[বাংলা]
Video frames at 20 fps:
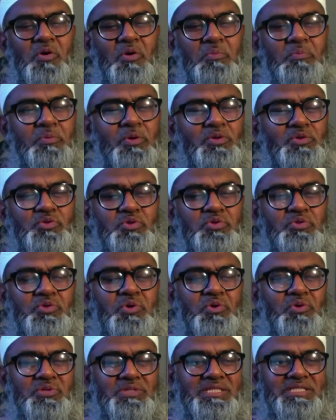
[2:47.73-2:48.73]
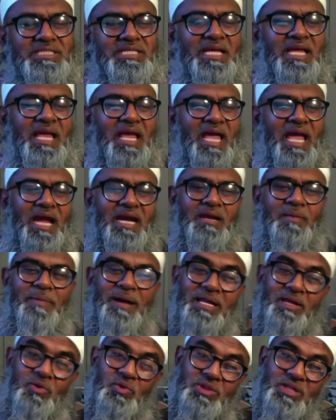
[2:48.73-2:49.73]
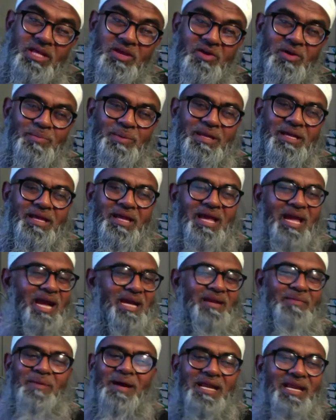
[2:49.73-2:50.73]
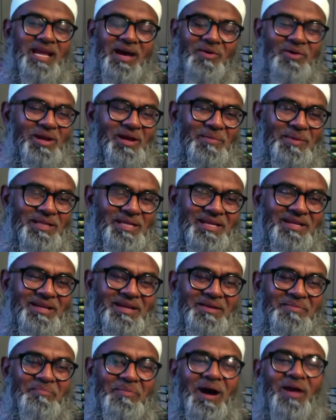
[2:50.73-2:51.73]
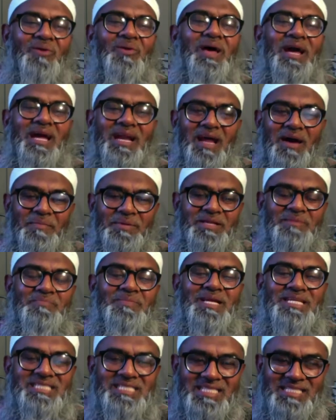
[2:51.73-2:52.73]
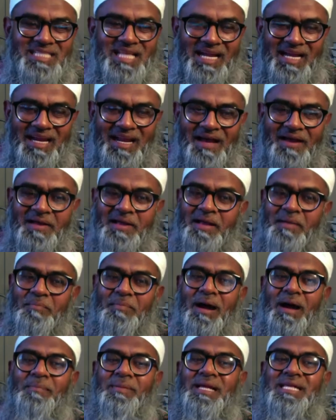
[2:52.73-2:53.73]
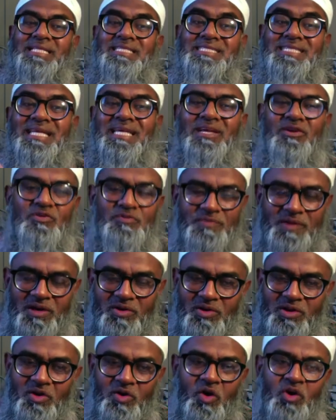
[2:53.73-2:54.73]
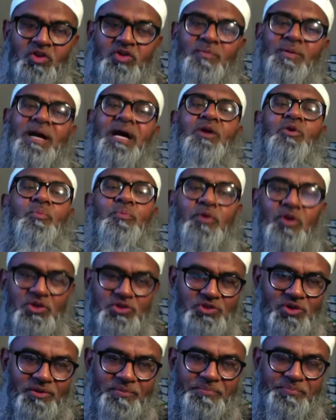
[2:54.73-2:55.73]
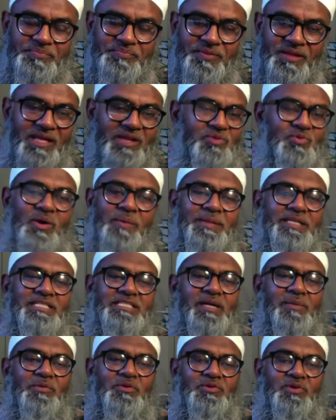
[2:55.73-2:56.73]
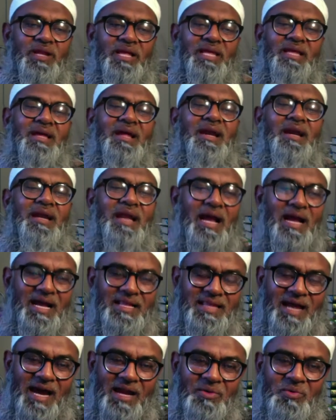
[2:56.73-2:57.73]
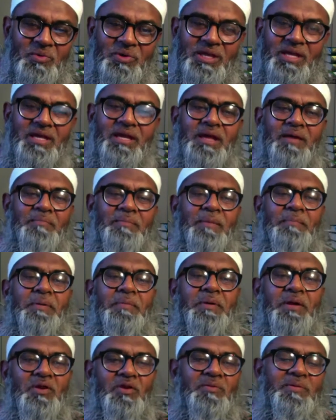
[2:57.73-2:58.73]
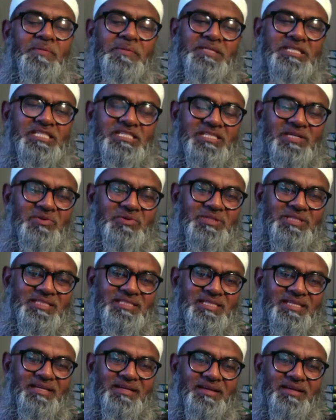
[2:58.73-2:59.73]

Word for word: প্রণ যুদ্ধ করতেছি একটা বাড়ি হতেই হবে একটা বাড়ি না হলে আমাদের ভালো লাগে না আমাদের প্রেস্টিজ লাগে না বা আমরা ইনসিকিউর ফিল করি অথবা কারো প্রয়োজন কিন্তু আমাদের সামর্থ্য নাই টাকা ধার করি বা বিভিন্নভাবে চেষ্টা করতেছি